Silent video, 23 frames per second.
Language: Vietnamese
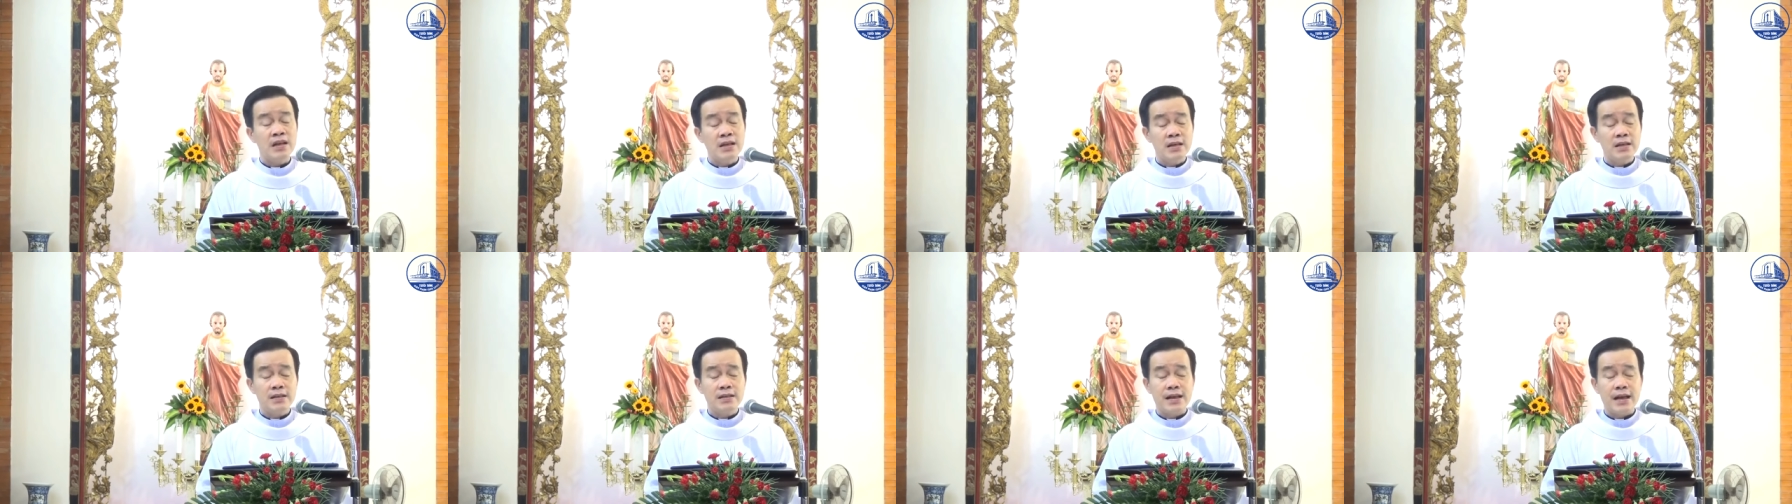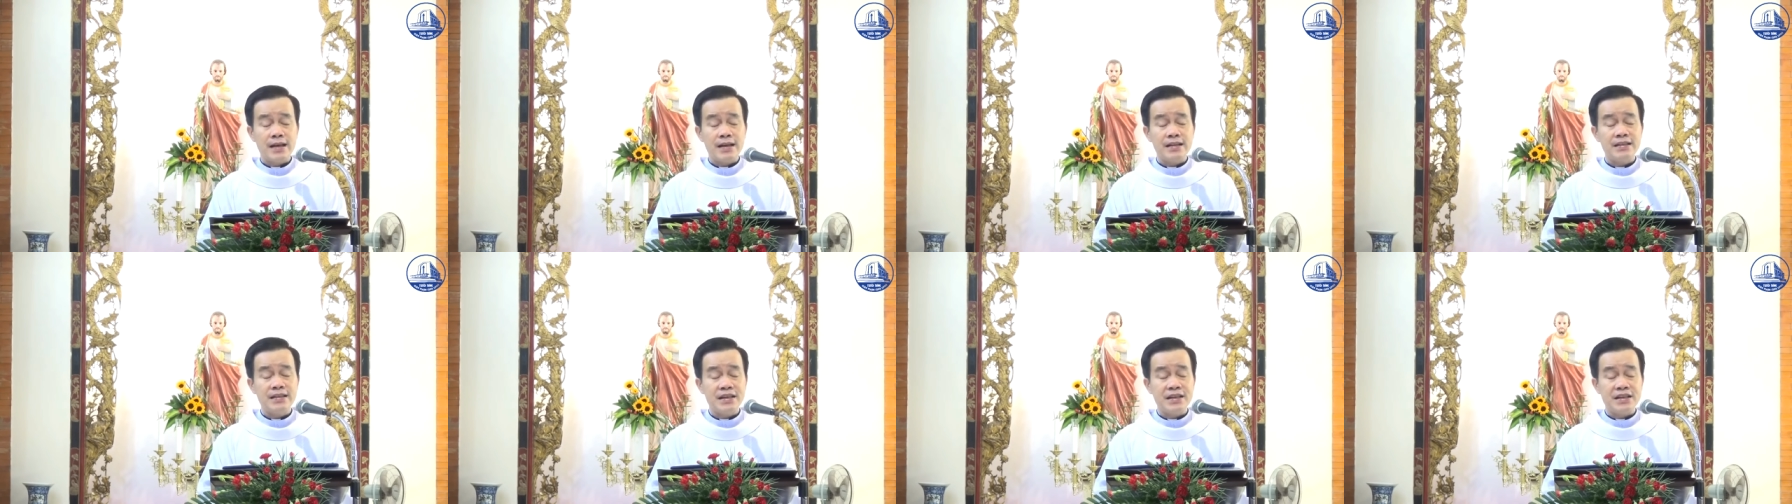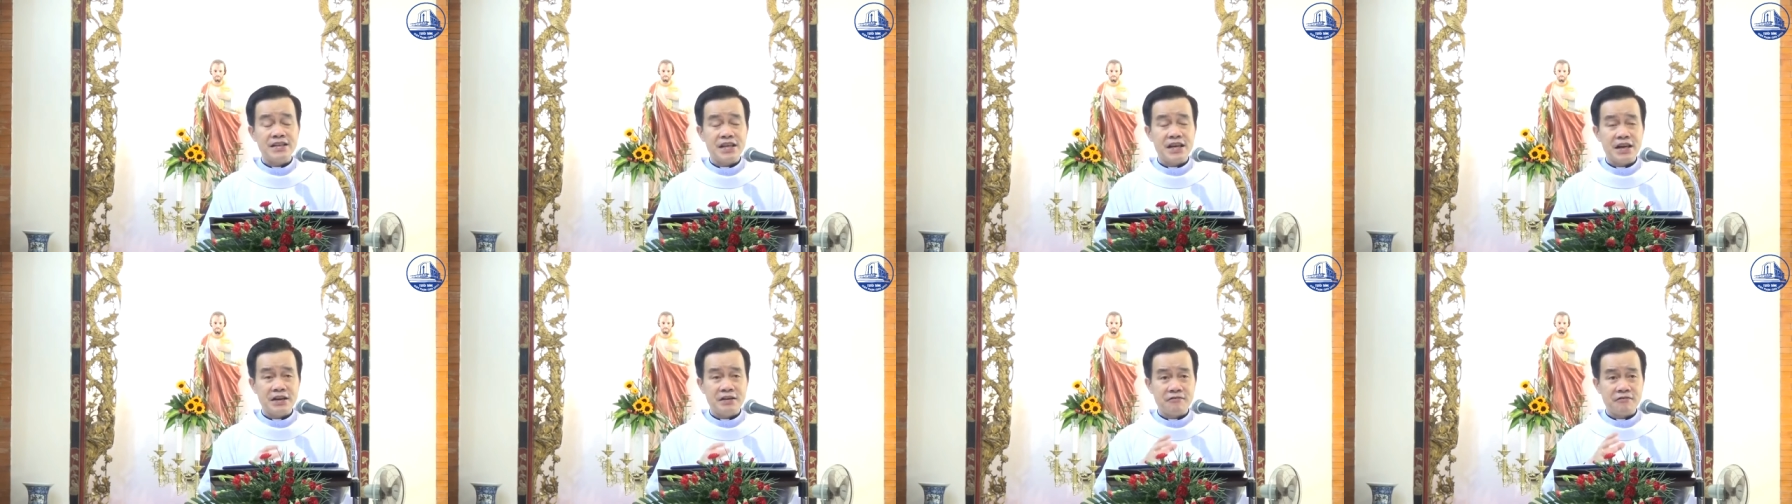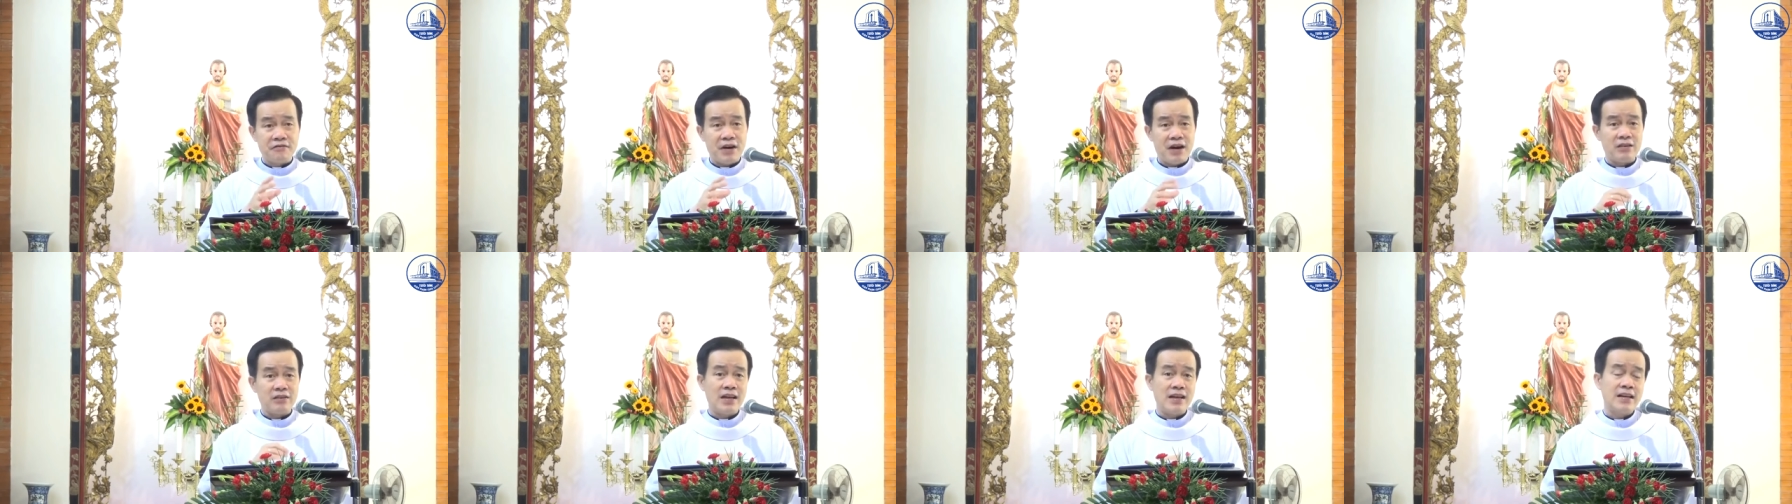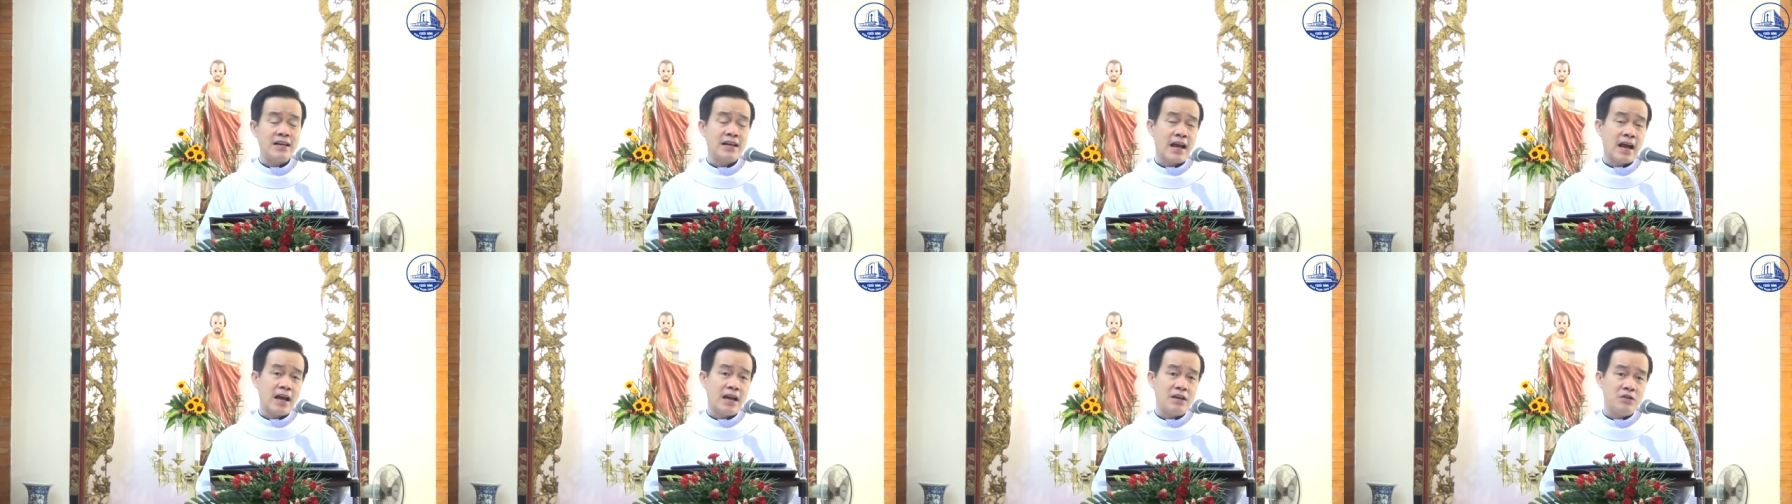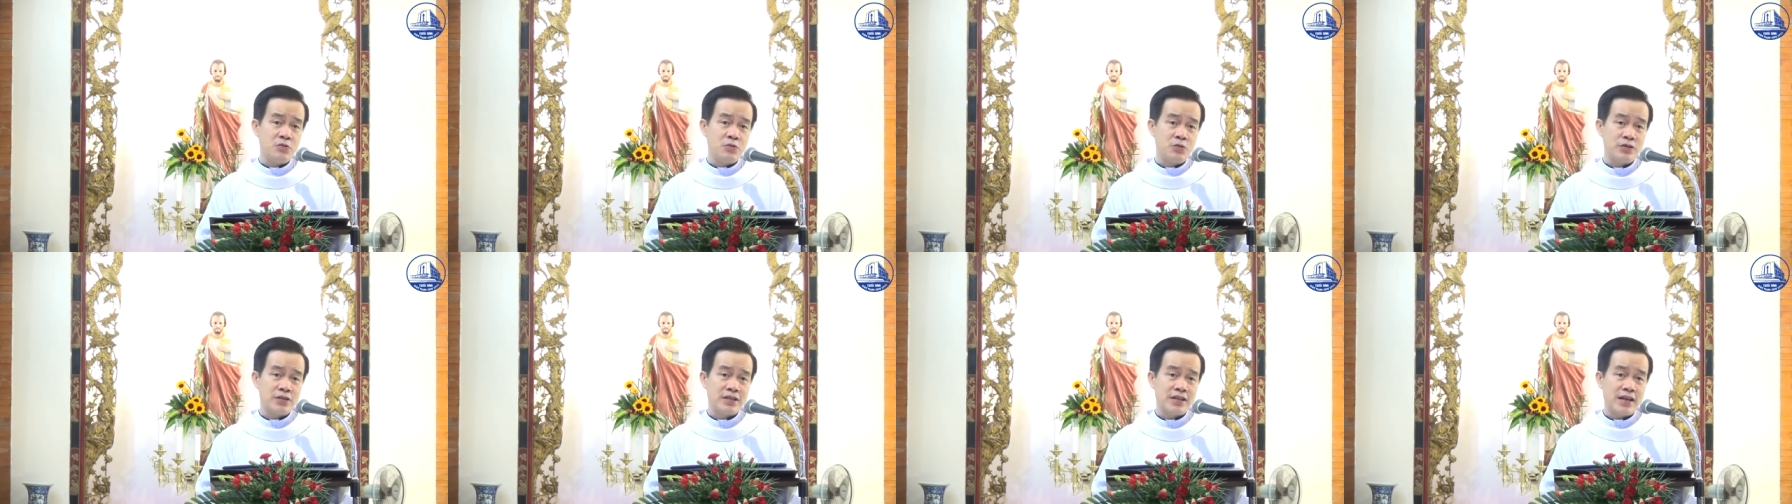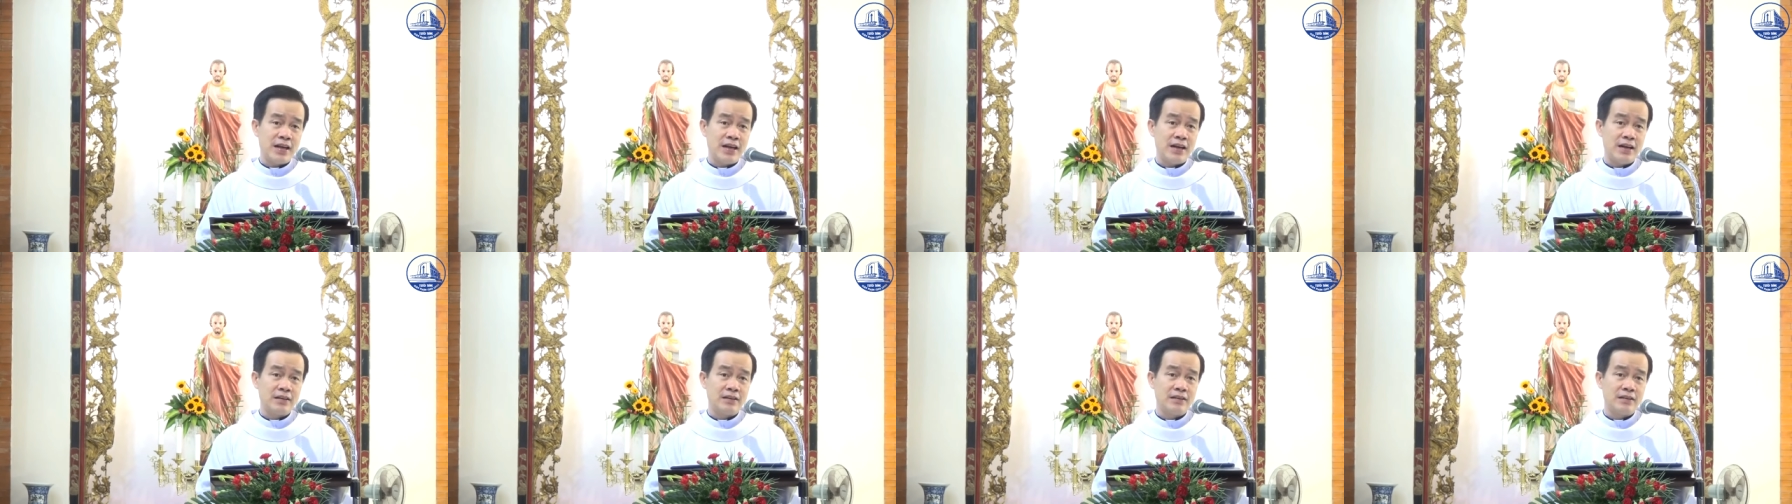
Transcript: vậy thì nhìn vào thánh cả du xe